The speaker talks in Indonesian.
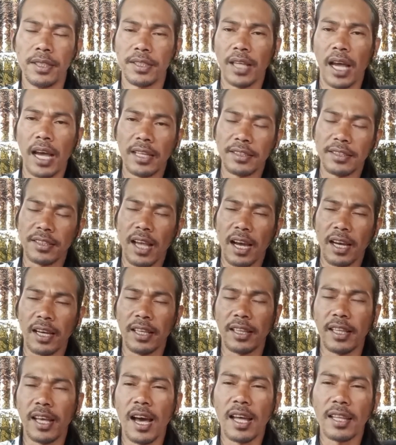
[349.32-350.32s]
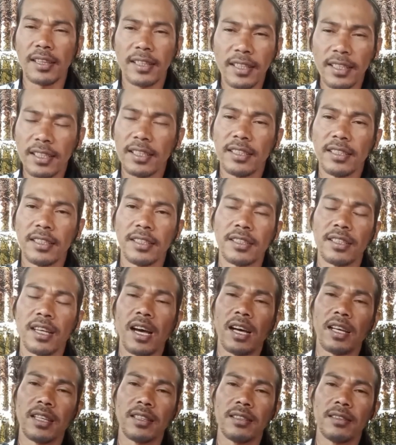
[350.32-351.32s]
di saat sakit hati, di
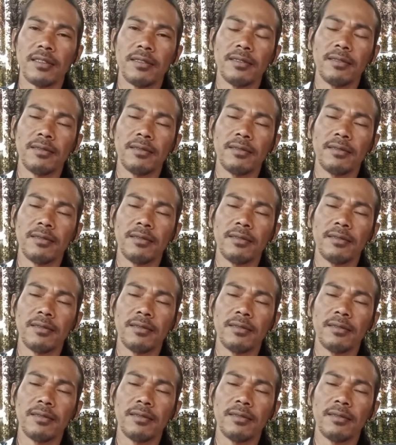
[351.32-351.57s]
saat